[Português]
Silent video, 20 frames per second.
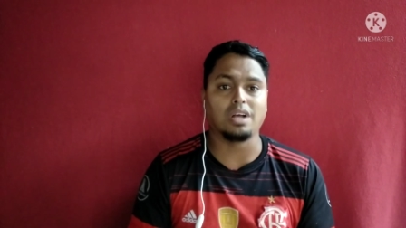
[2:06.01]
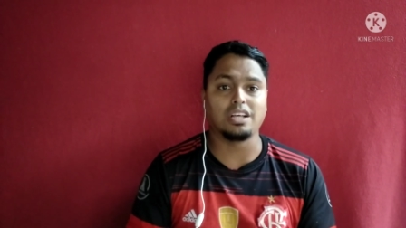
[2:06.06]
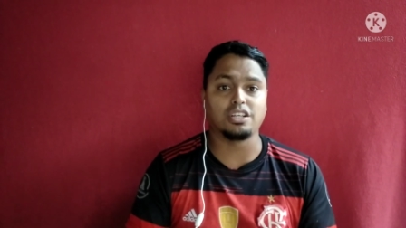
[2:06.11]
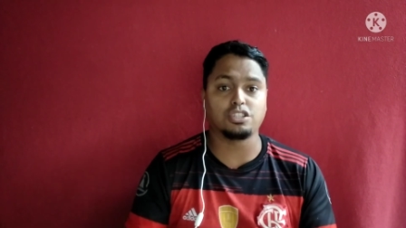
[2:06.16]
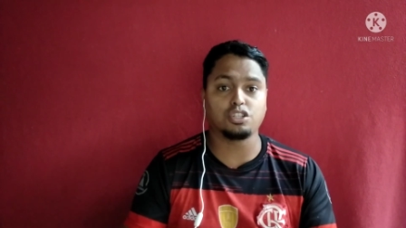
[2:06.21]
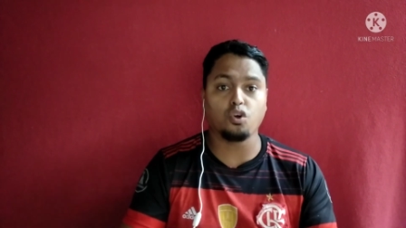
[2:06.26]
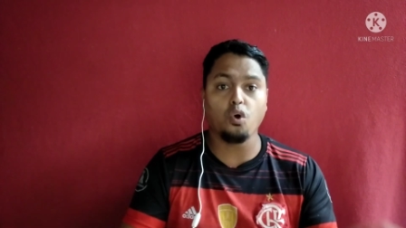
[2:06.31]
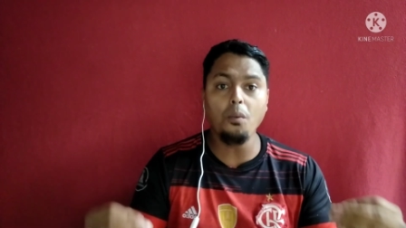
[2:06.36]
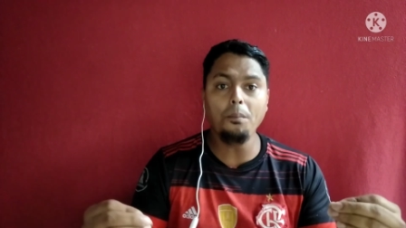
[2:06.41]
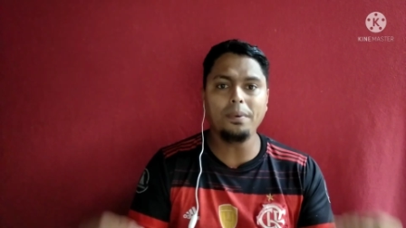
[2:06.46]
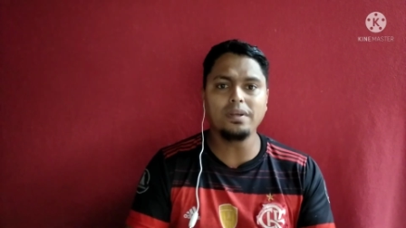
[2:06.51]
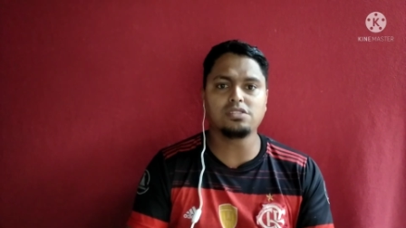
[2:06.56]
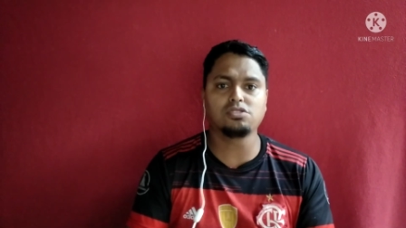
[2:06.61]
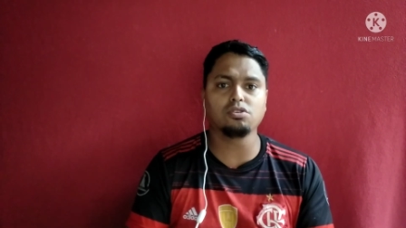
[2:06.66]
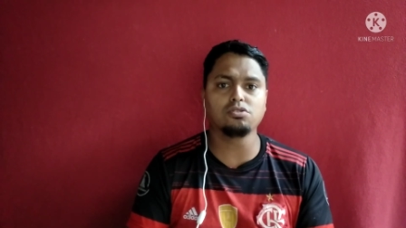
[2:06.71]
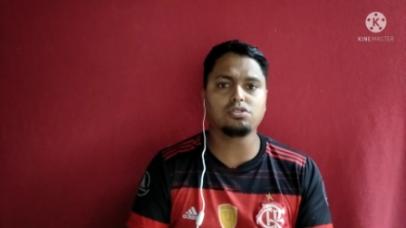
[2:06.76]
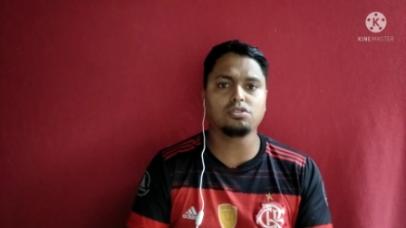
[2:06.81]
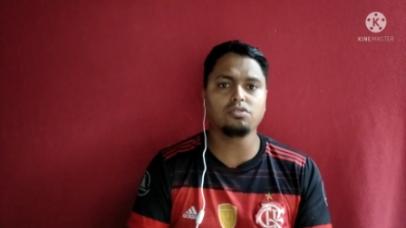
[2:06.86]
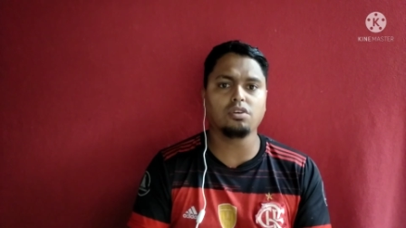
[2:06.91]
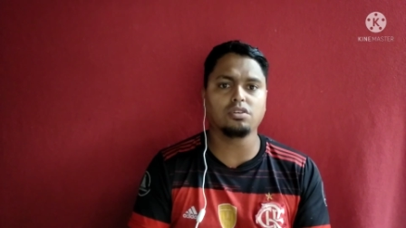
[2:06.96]
As
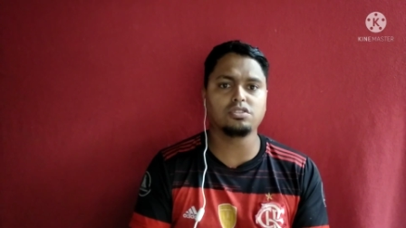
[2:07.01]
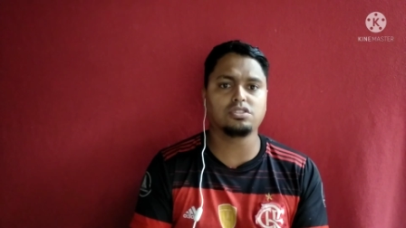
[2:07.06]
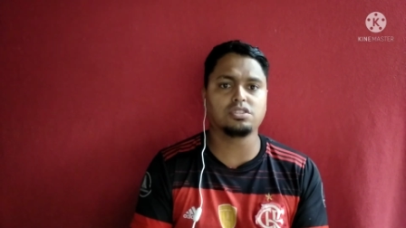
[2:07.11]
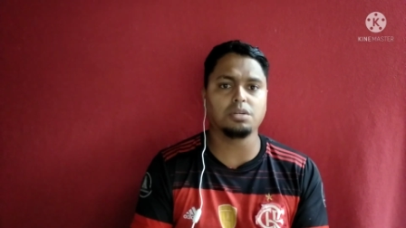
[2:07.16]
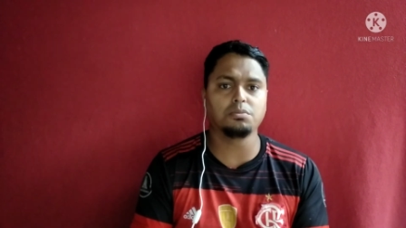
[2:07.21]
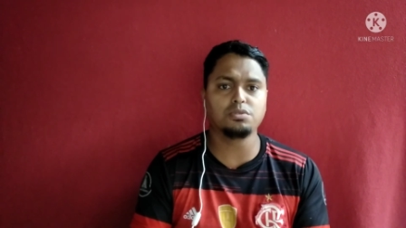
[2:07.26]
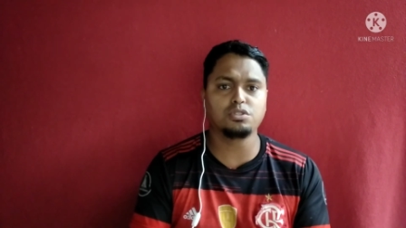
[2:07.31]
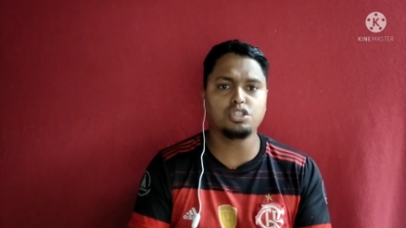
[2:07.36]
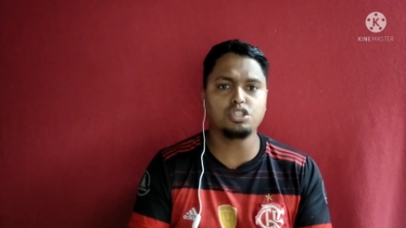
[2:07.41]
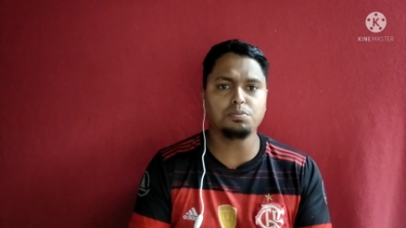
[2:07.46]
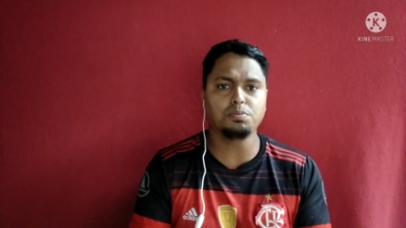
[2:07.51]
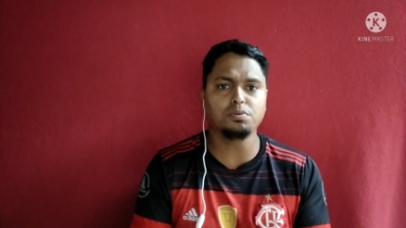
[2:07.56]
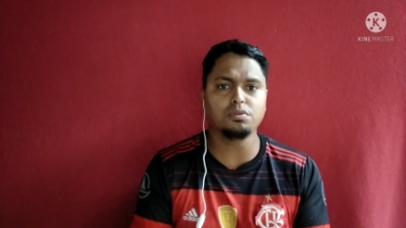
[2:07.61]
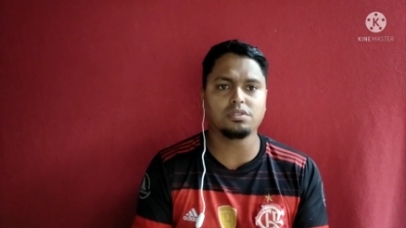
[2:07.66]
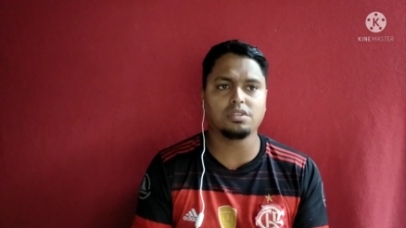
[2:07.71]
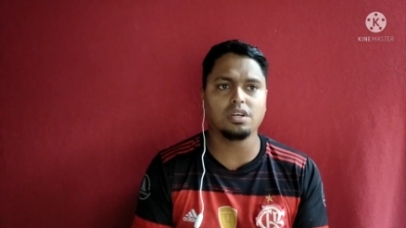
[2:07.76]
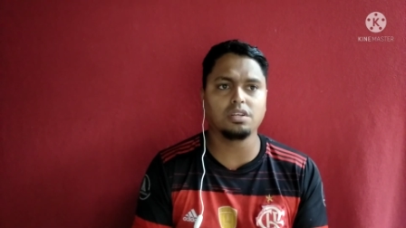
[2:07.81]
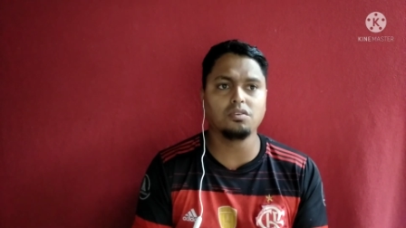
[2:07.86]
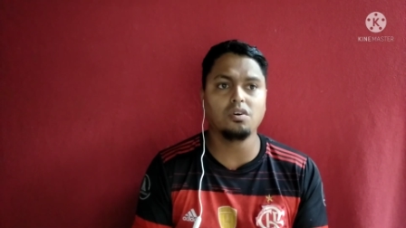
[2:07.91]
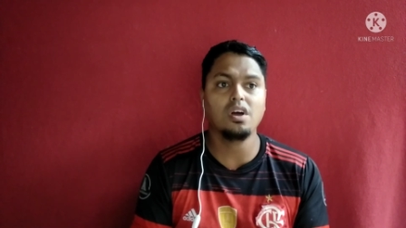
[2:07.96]
competições que nós estamos
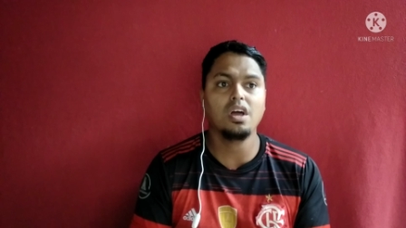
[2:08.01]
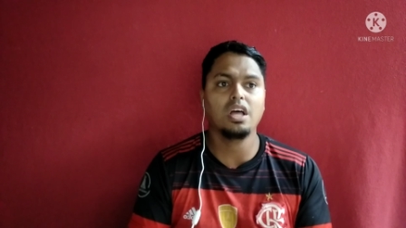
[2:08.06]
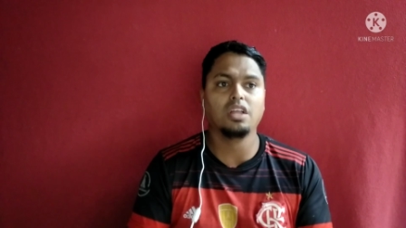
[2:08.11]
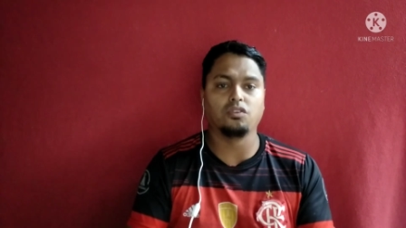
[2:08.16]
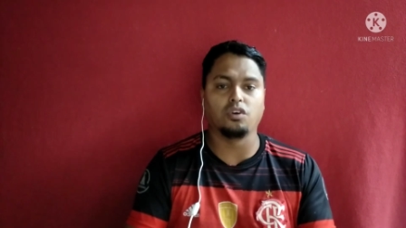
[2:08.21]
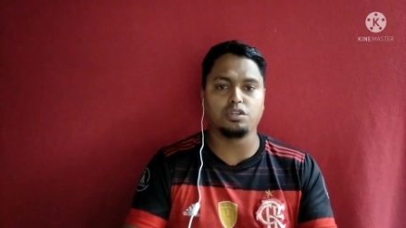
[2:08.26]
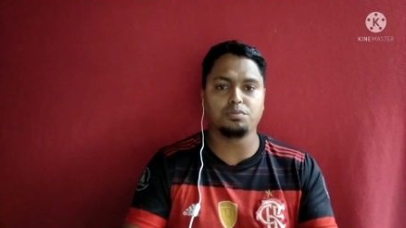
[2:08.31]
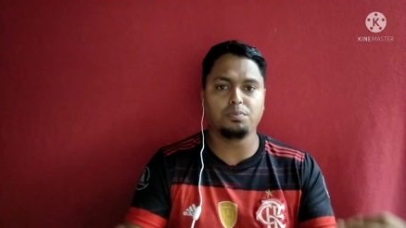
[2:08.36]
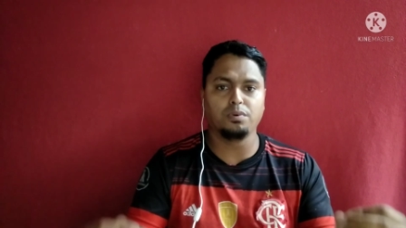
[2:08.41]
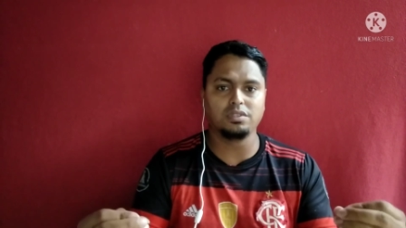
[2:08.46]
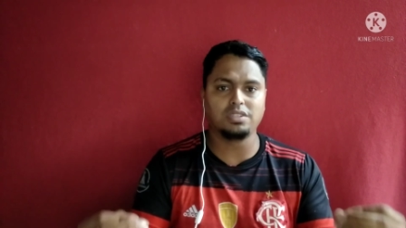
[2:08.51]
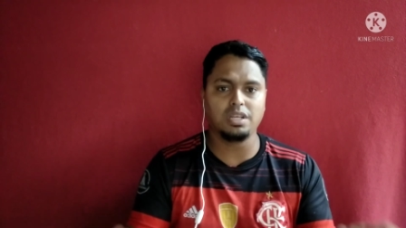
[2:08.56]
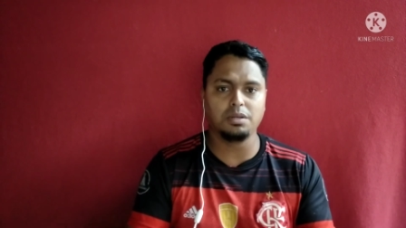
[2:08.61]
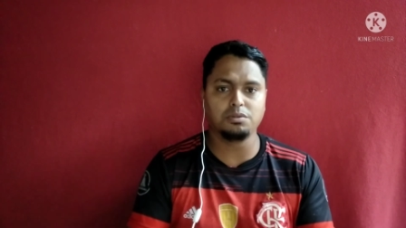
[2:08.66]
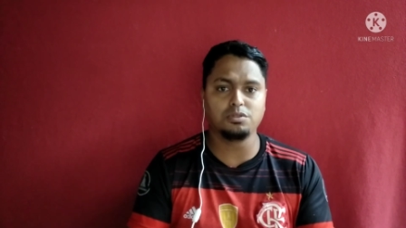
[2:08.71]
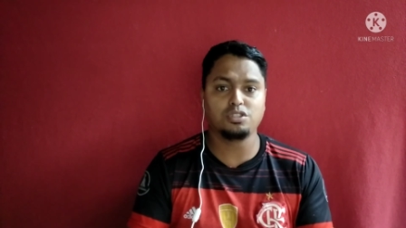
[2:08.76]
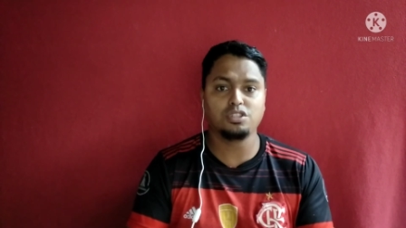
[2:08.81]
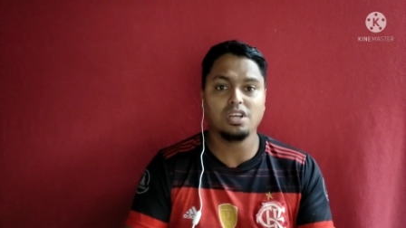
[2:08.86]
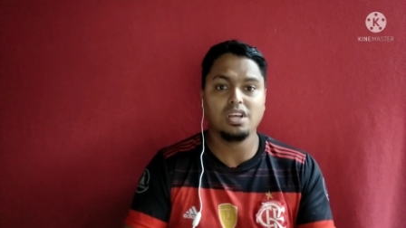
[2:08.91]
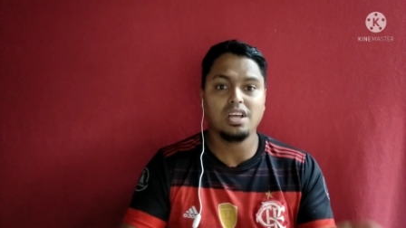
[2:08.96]
disputando, nós
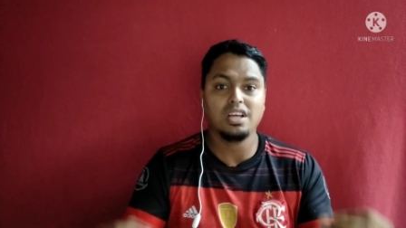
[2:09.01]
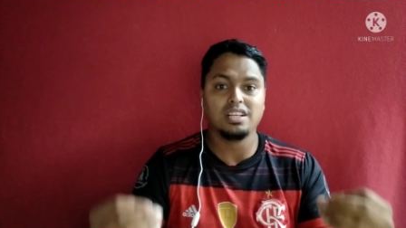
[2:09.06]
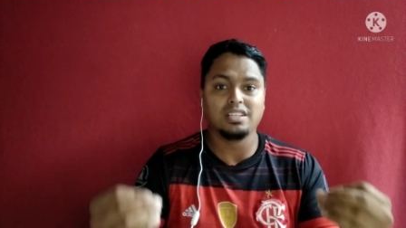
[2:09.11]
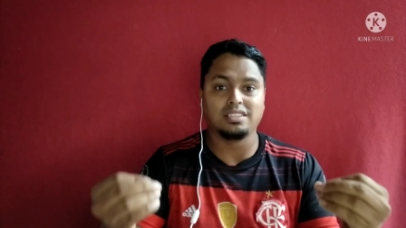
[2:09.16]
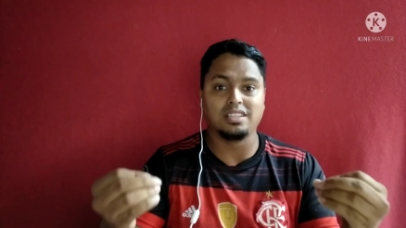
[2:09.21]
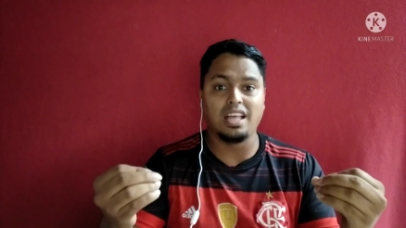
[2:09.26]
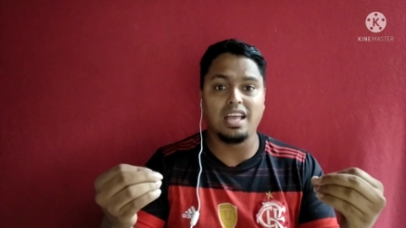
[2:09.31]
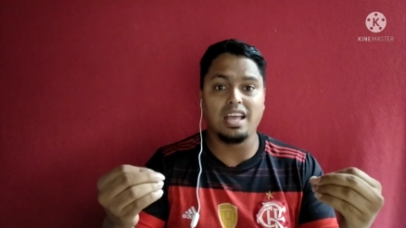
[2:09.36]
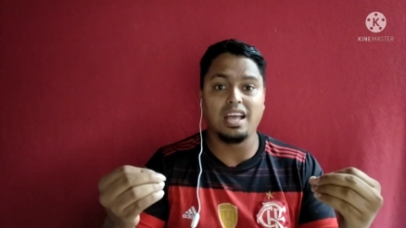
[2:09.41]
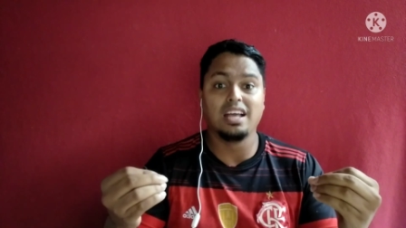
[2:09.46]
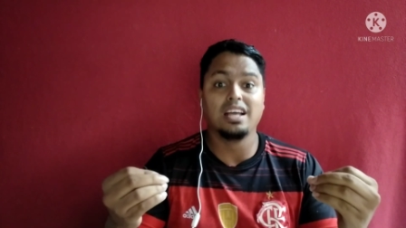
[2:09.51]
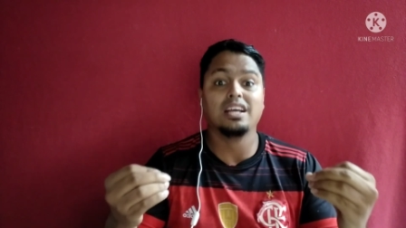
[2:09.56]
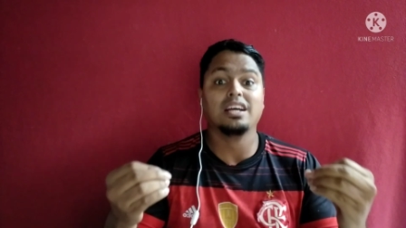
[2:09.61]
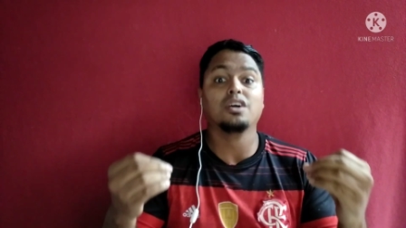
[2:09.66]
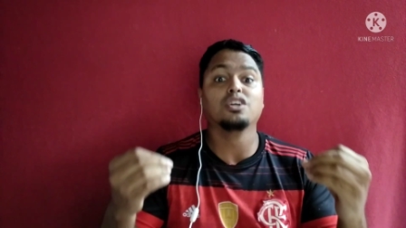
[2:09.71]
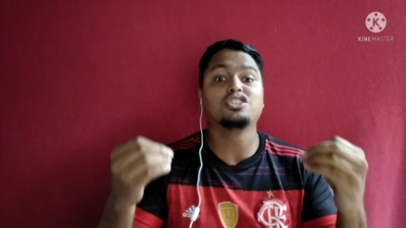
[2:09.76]
podemos né,